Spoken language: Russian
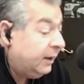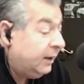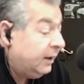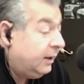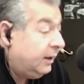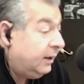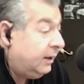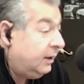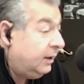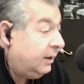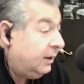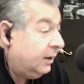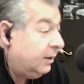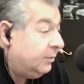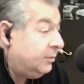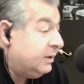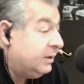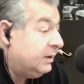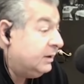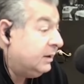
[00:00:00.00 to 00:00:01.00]
и
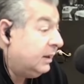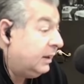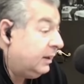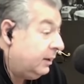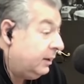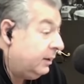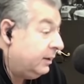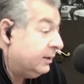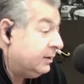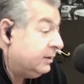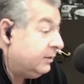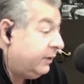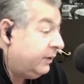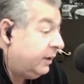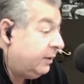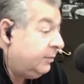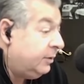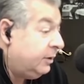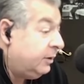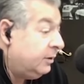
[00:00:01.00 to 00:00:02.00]
обязательно с
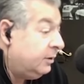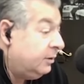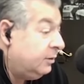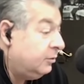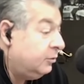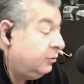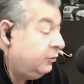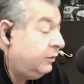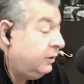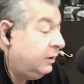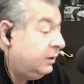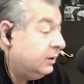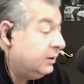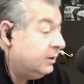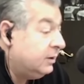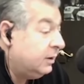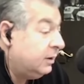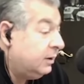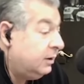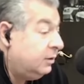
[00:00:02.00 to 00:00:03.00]
вами
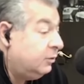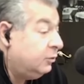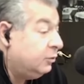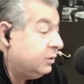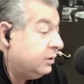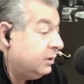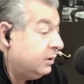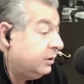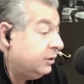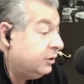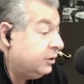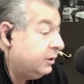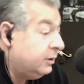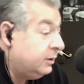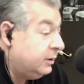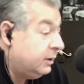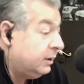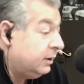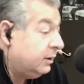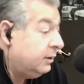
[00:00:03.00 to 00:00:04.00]
увидится и
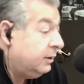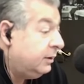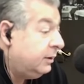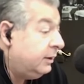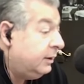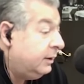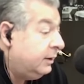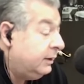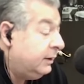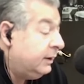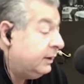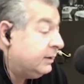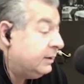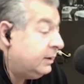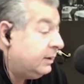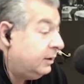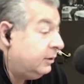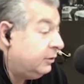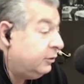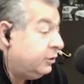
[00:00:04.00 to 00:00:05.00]
услышится на
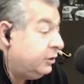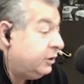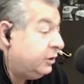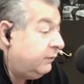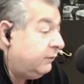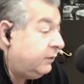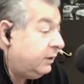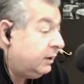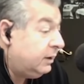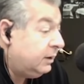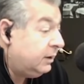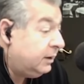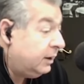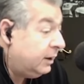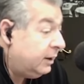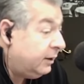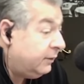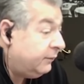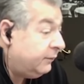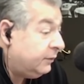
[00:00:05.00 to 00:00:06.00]
следующей
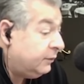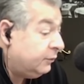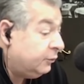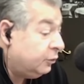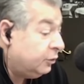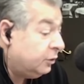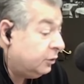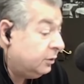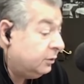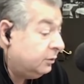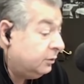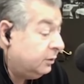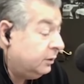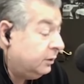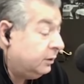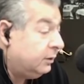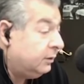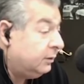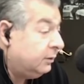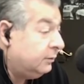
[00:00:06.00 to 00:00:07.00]
неделе в его
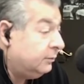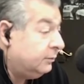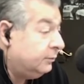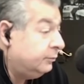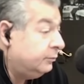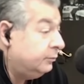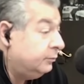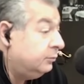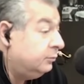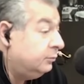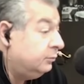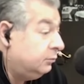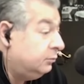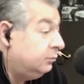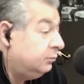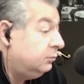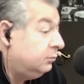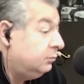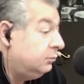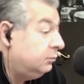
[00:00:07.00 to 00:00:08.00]
э,
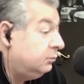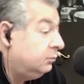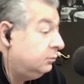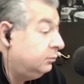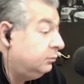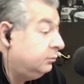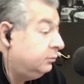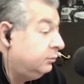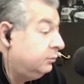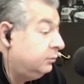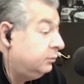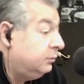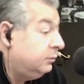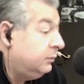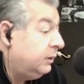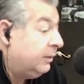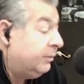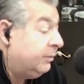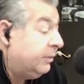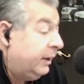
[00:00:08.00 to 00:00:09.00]

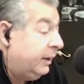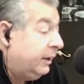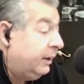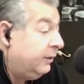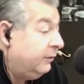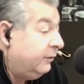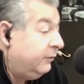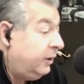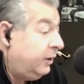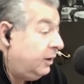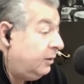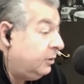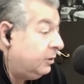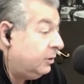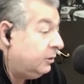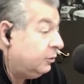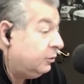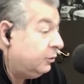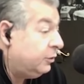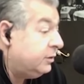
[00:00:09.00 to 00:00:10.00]
нормальное время,
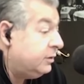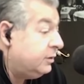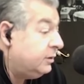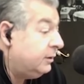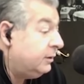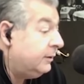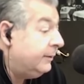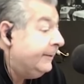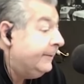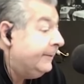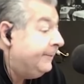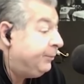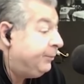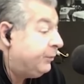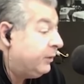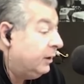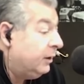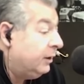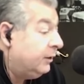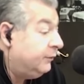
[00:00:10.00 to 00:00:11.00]
то есть
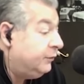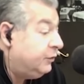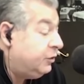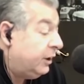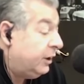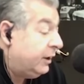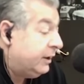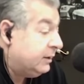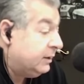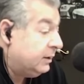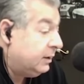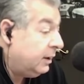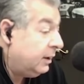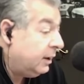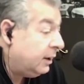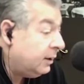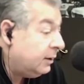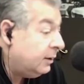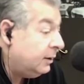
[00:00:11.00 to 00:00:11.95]
э, в час дня.